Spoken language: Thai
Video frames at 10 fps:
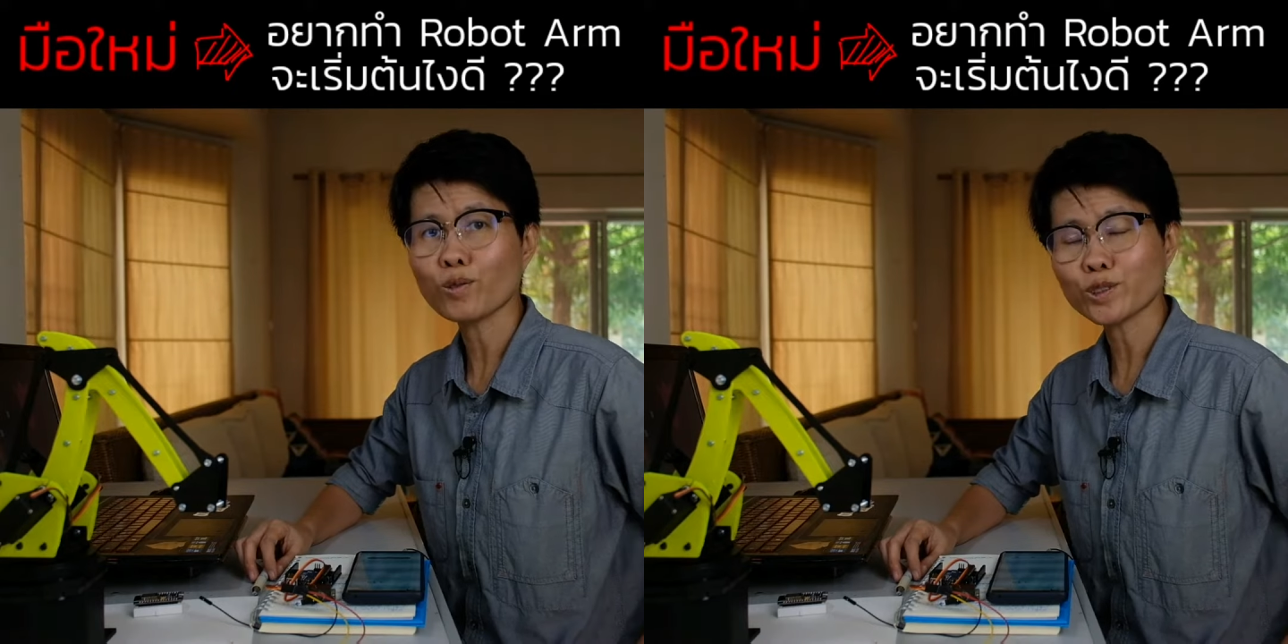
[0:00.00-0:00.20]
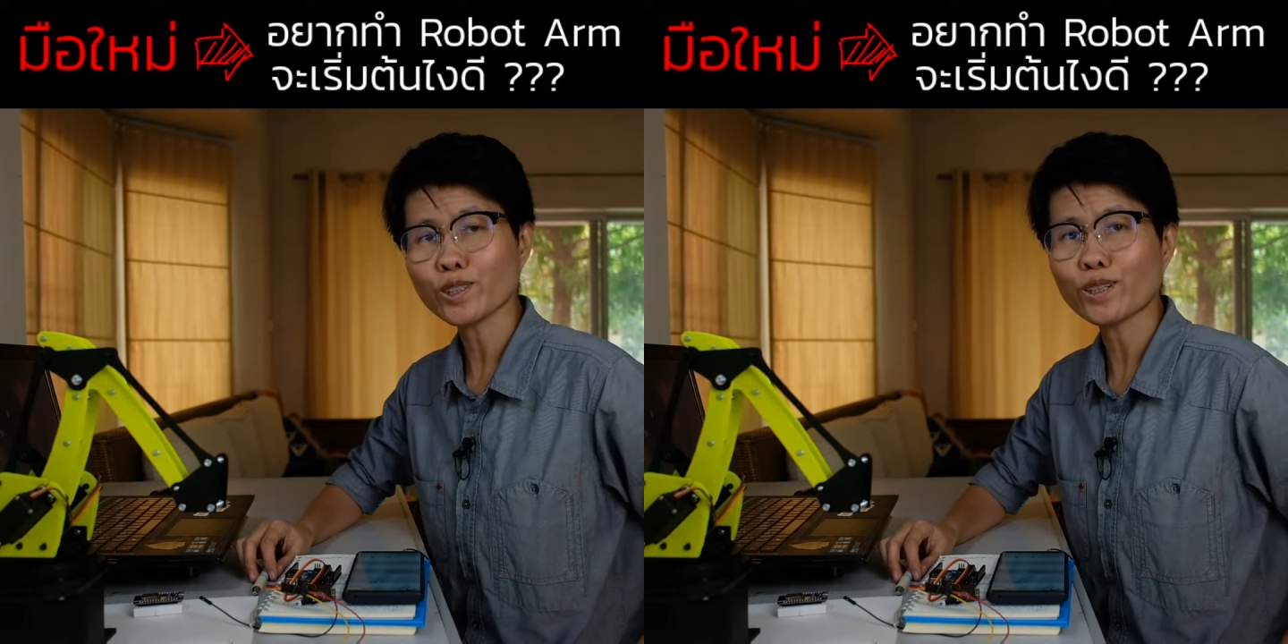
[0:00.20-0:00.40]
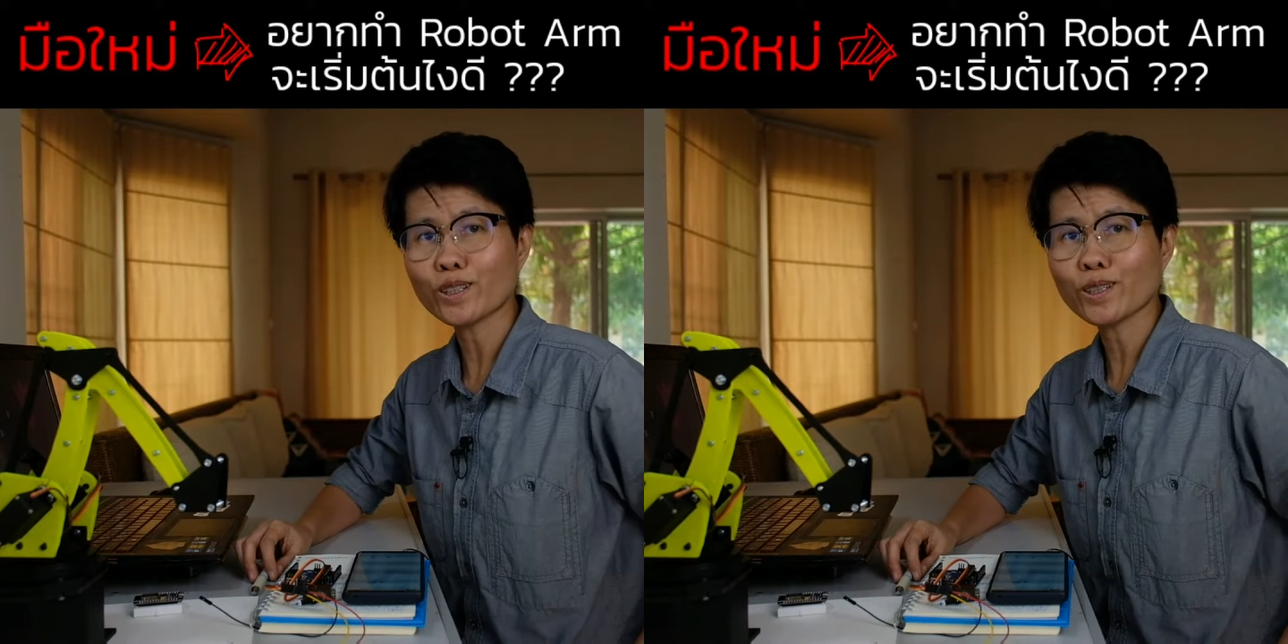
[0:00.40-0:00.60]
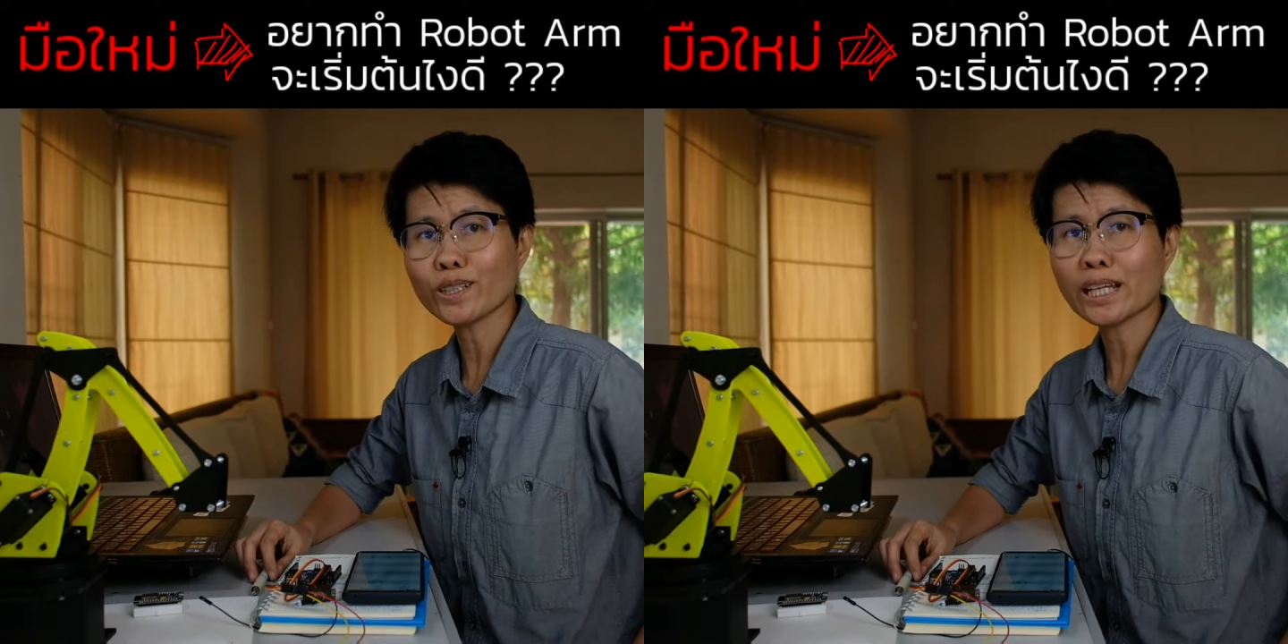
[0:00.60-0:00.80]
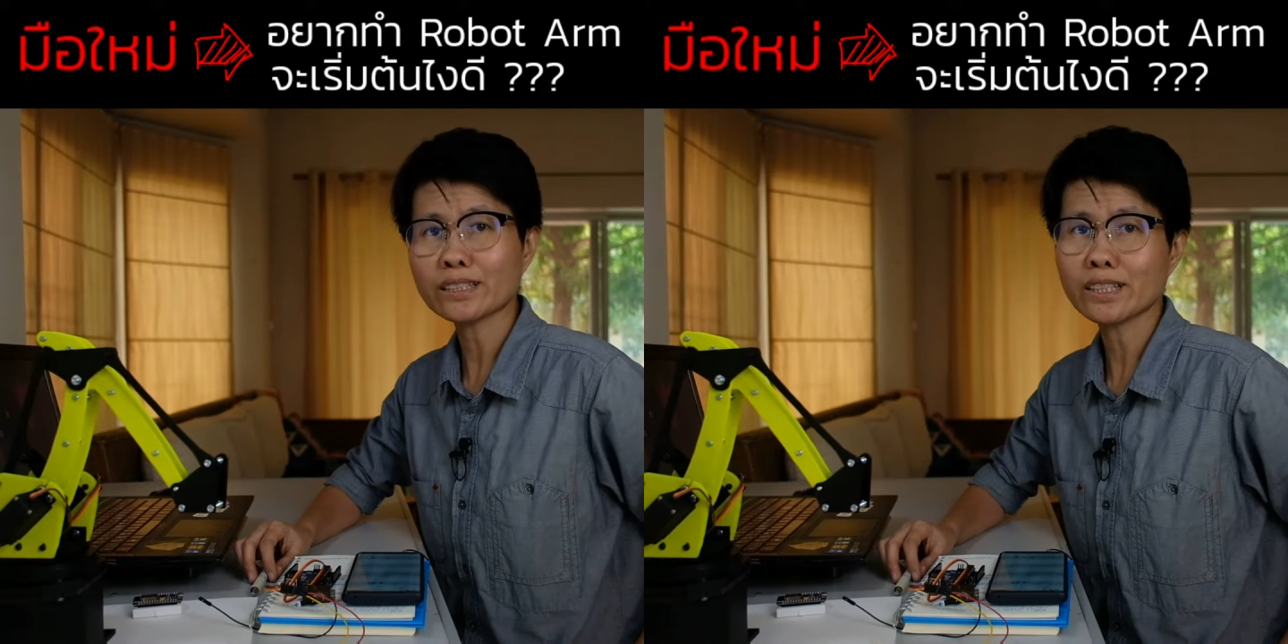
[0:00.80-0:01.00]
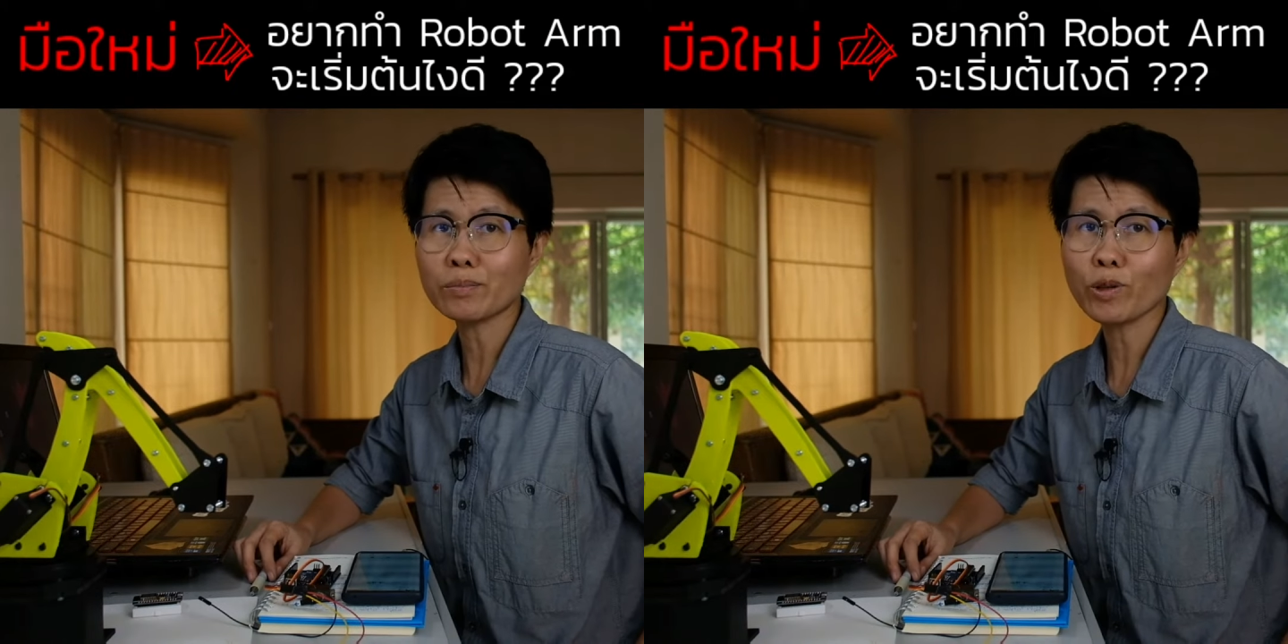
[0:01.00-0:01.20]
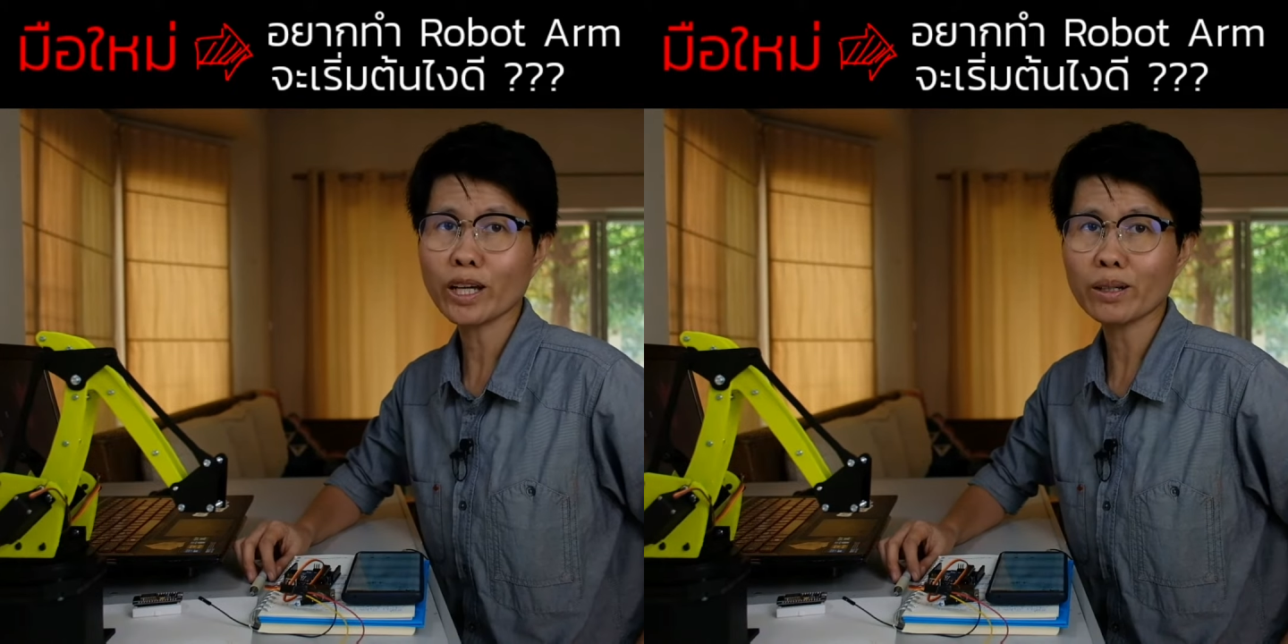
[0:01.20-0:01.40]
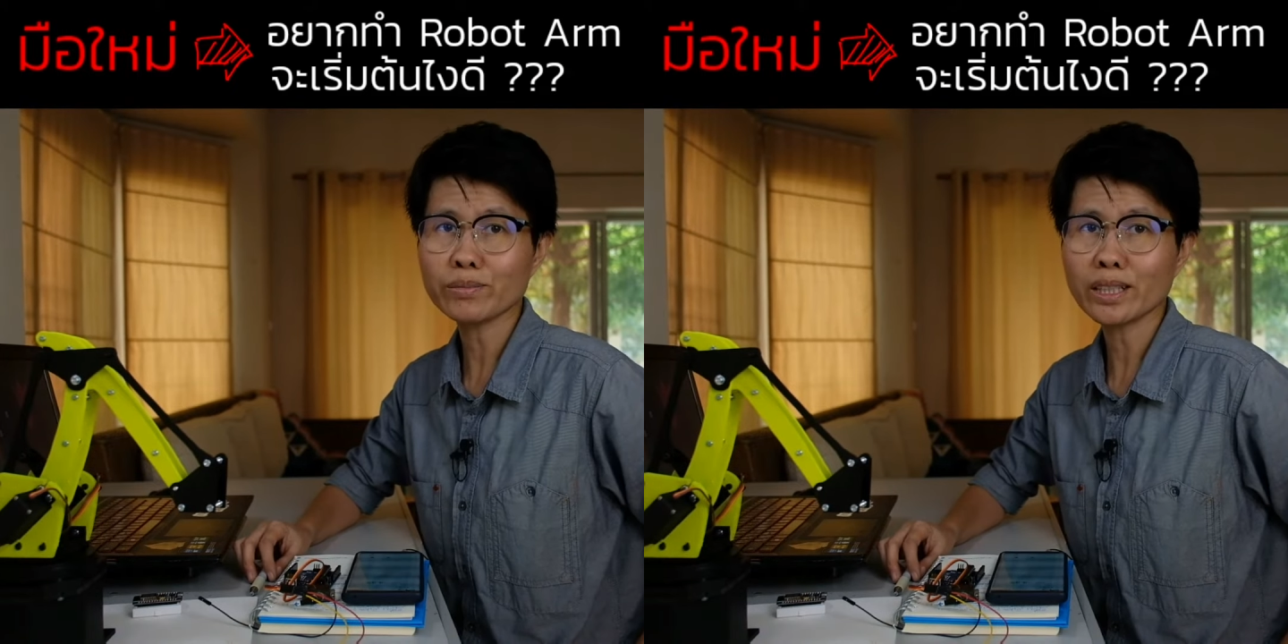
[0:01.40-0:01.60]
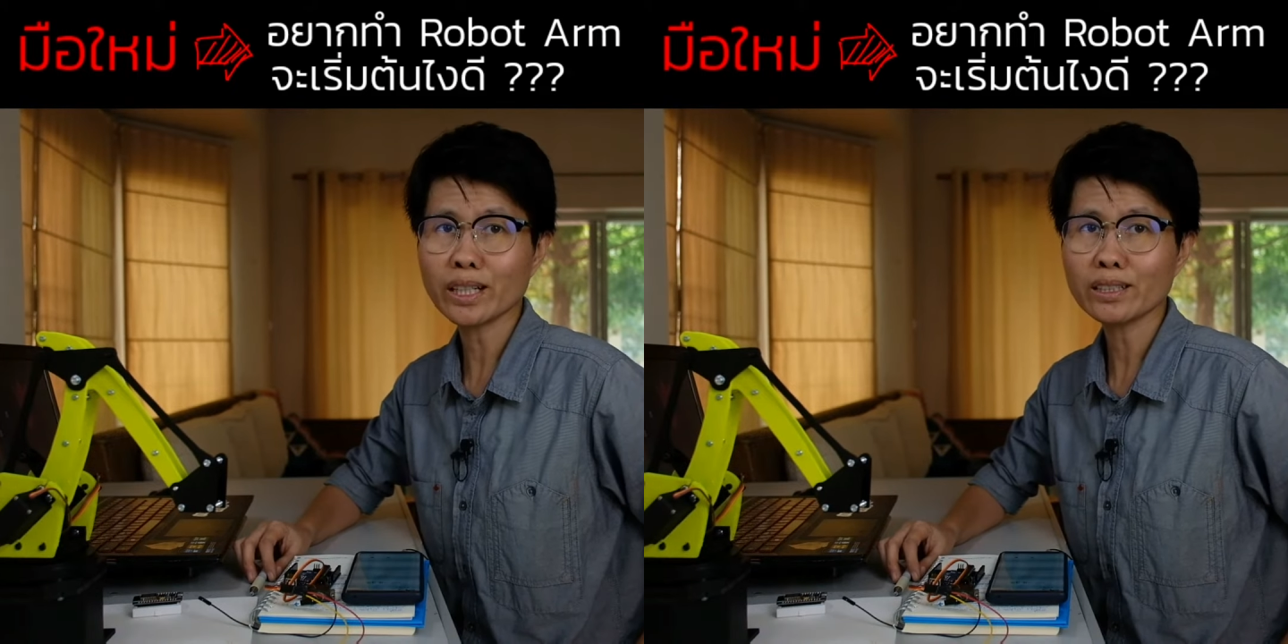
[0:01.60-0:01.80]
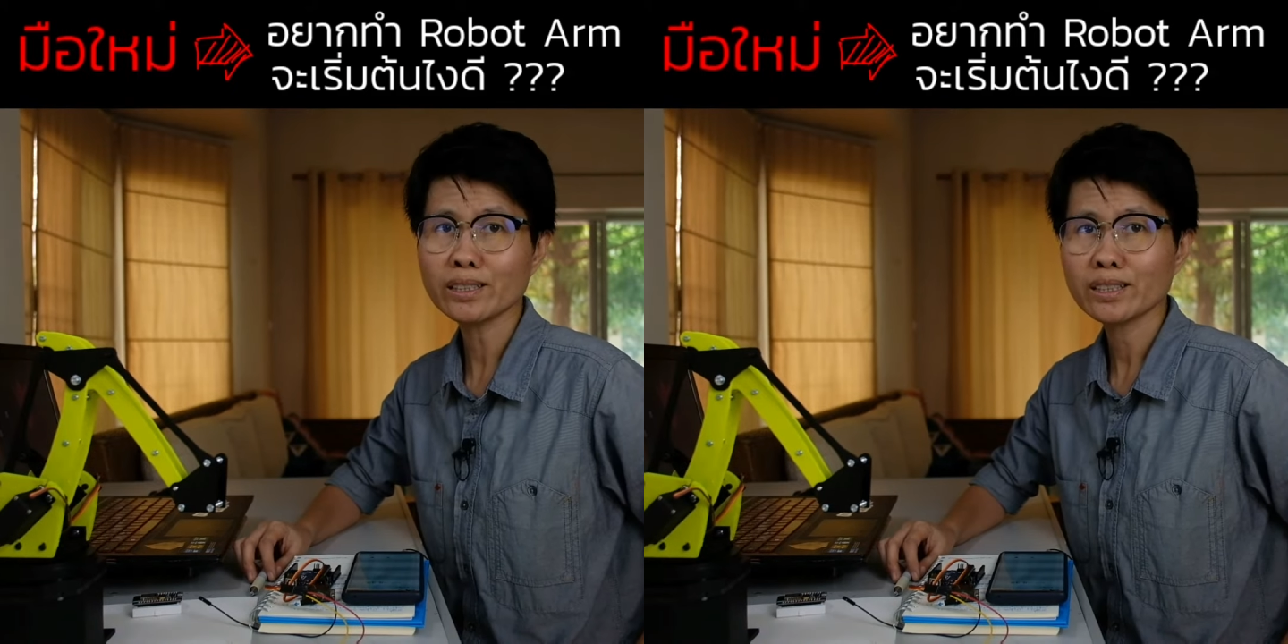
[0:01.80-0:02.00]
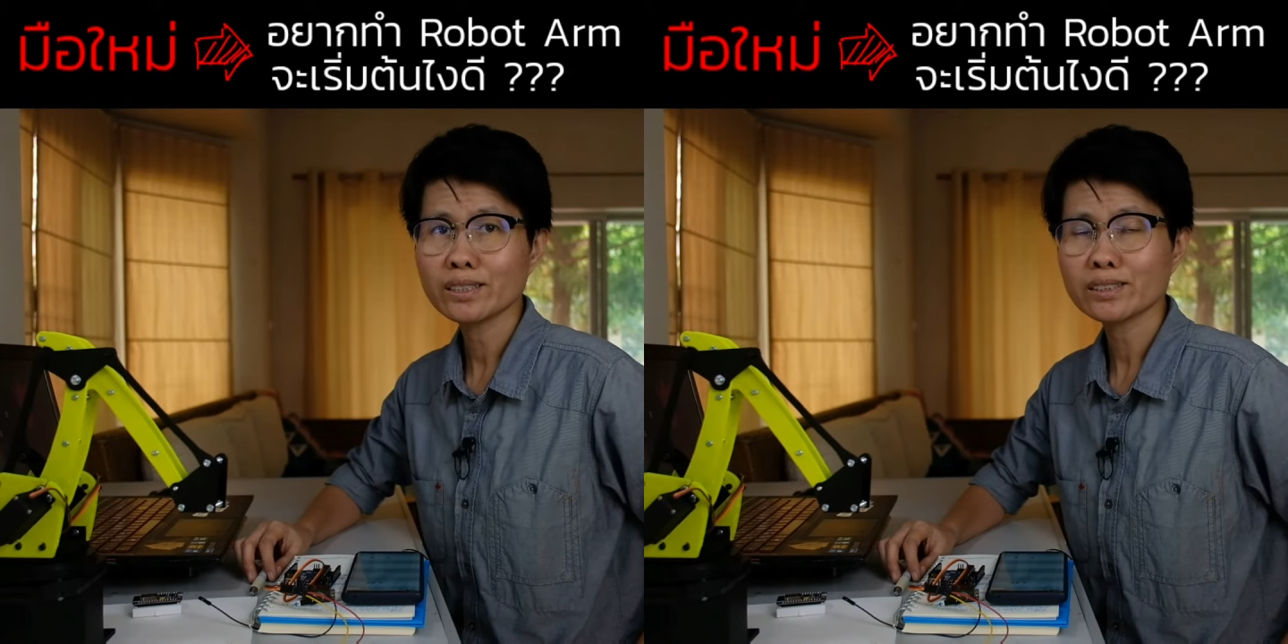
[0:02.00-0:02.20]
ต่อวงจร แล้วก็การเขียนโปรแกรมนะคะ